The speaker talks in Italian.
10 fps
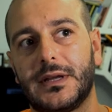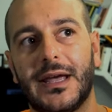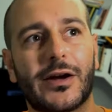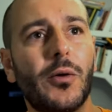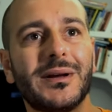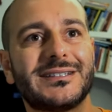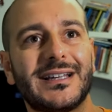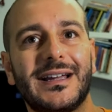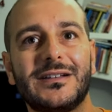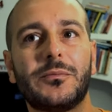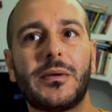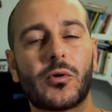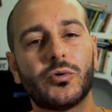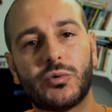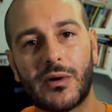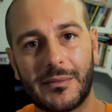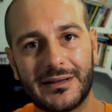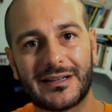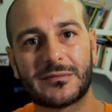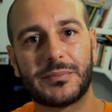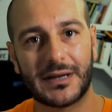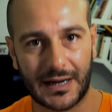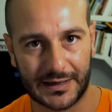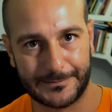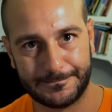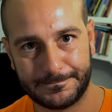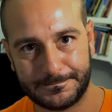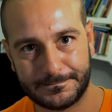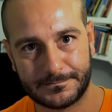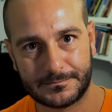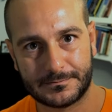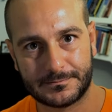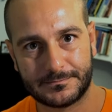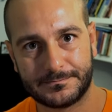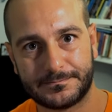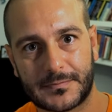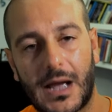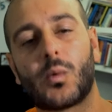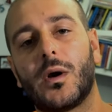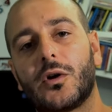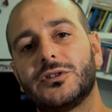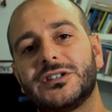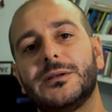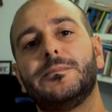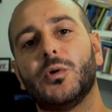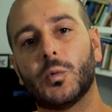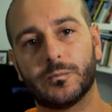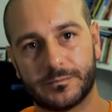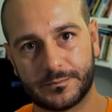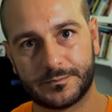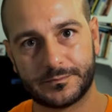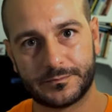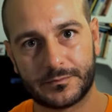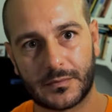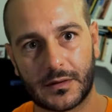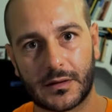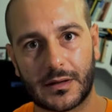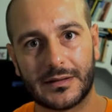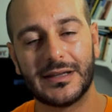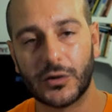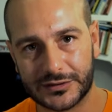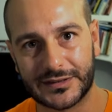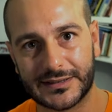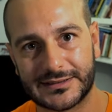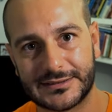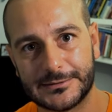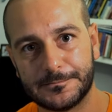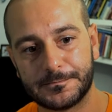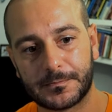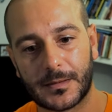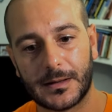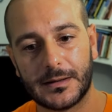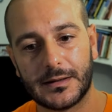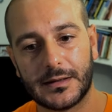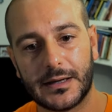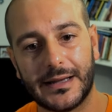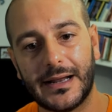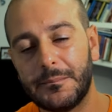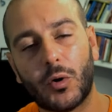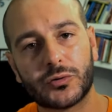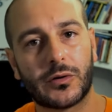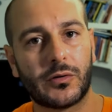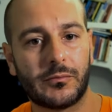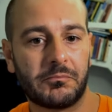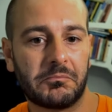come se dobbiamo continuamente aspirare a qualcosa di più di noi stessi. E nel mondo